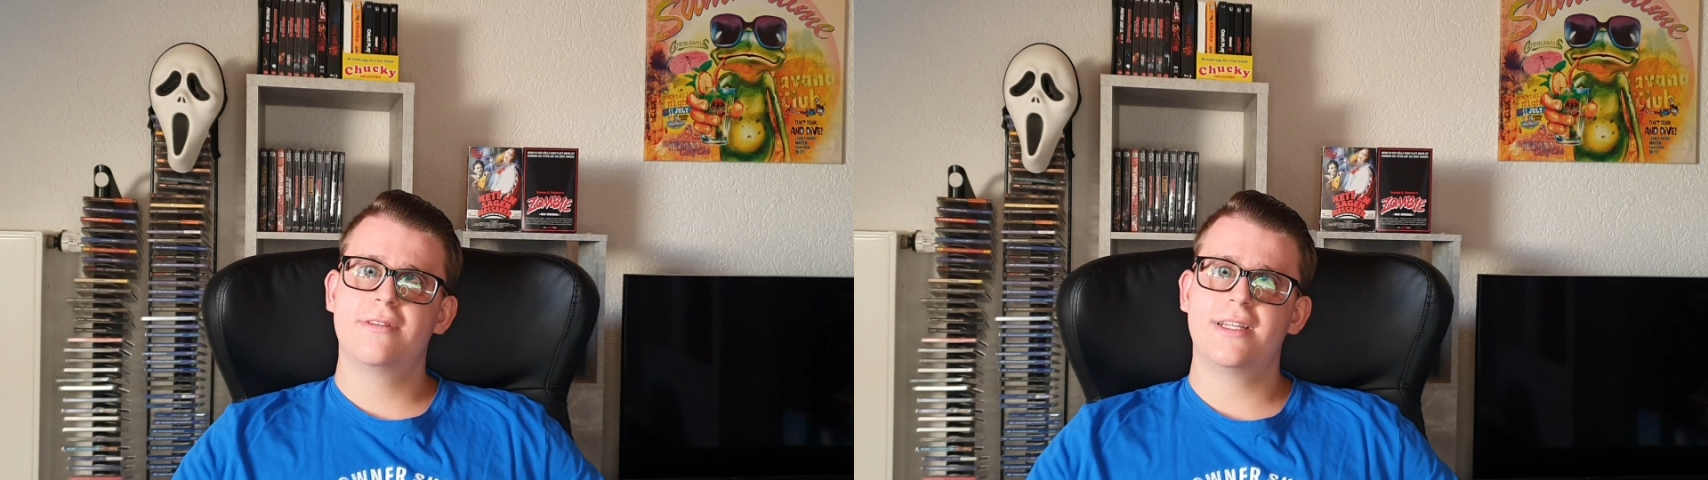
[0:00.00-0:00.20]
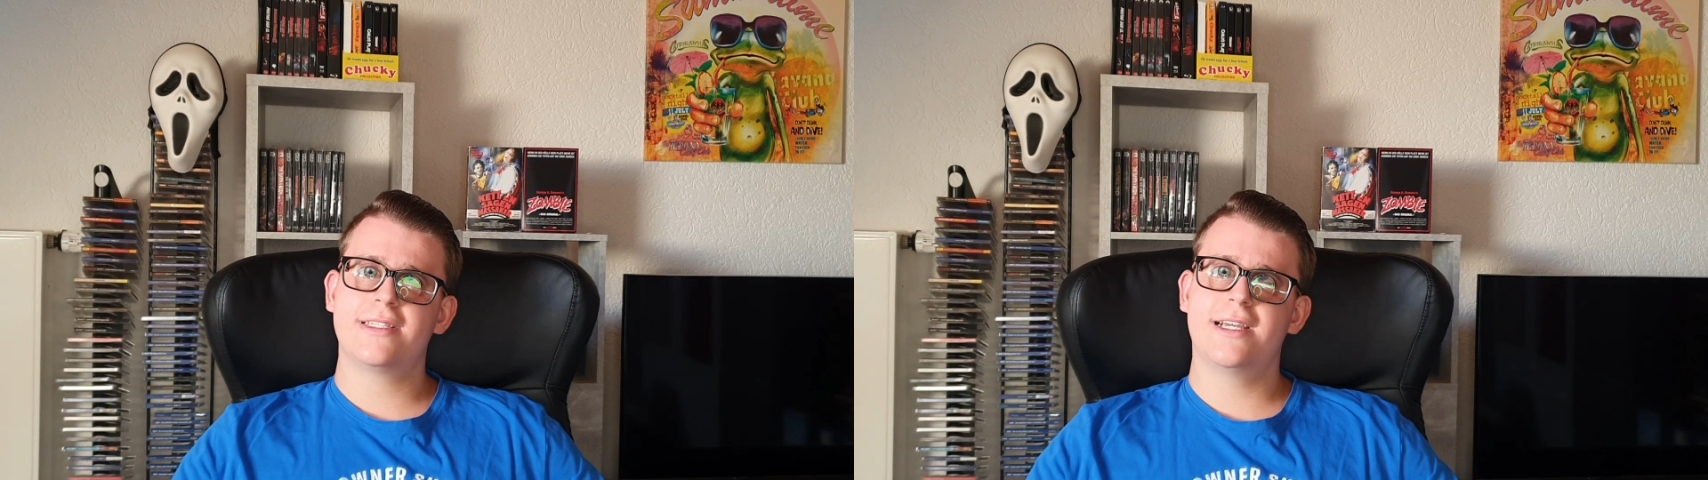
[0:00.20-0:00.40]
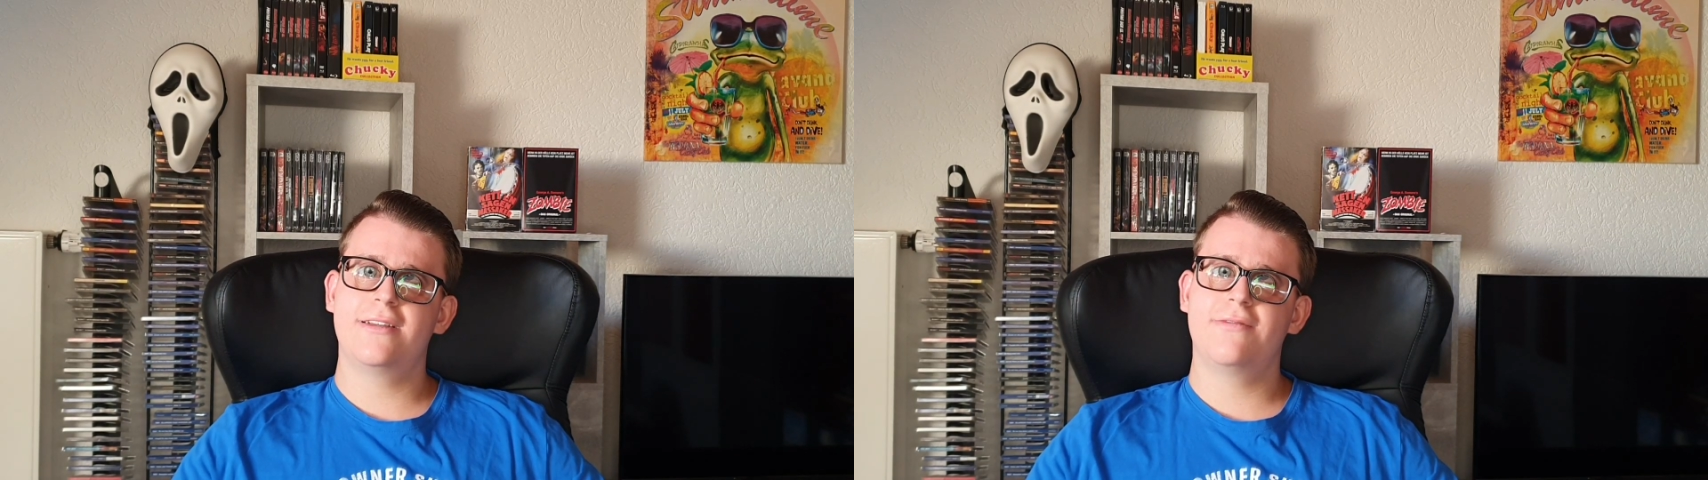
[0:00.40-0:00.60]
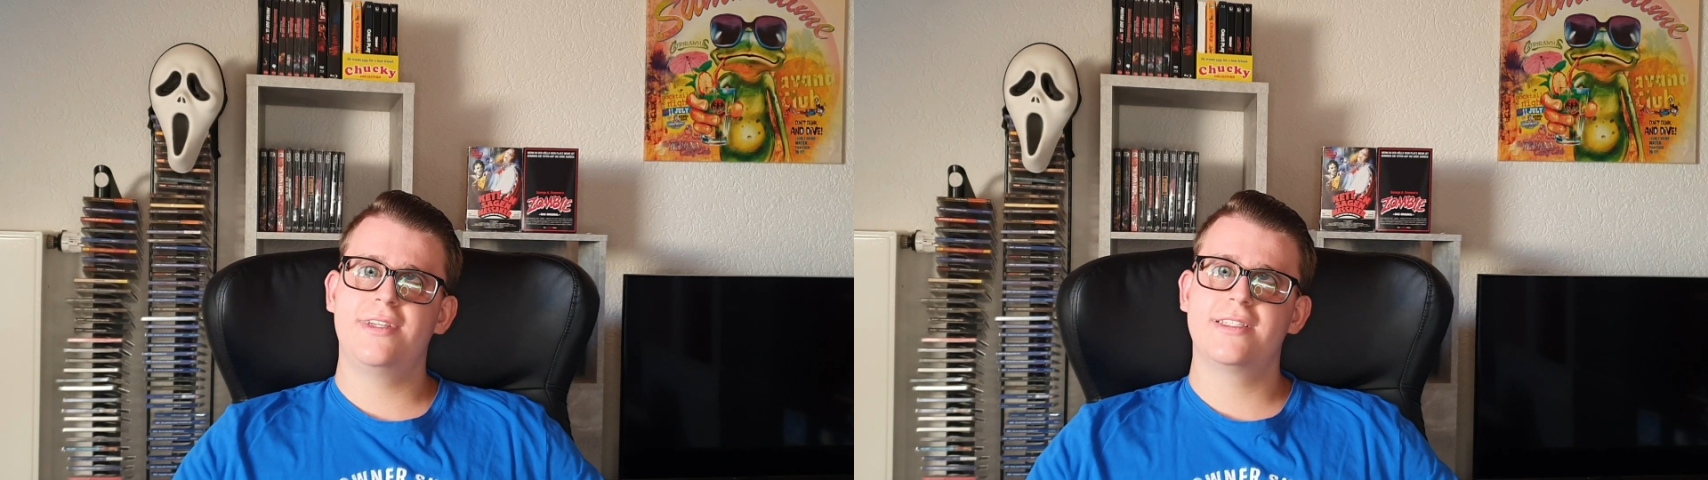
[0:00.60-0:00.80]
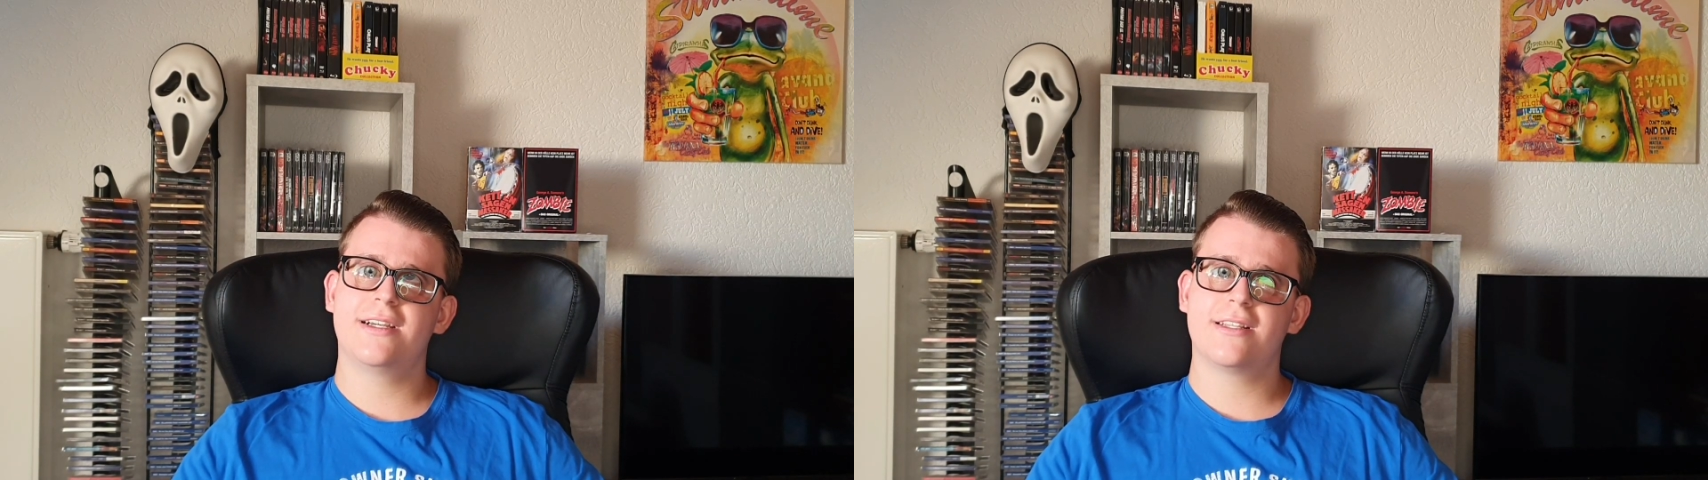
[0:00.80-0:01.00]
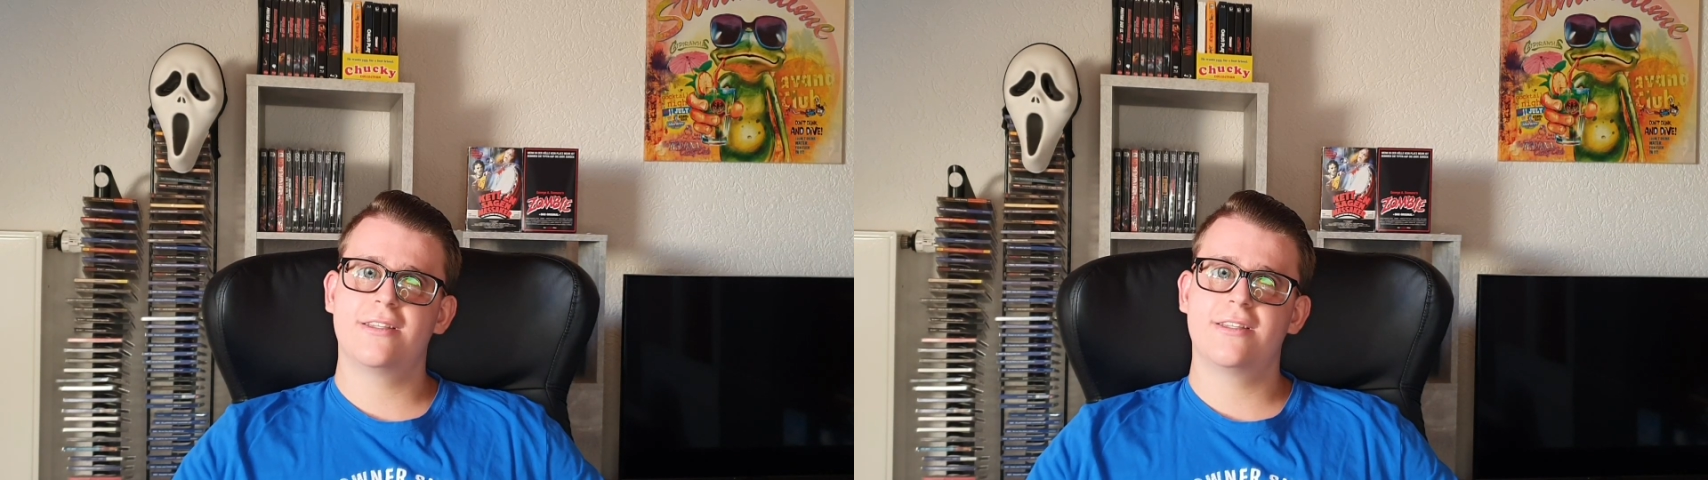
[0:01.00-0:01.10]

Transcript: Lasst gerne, wie gesagt,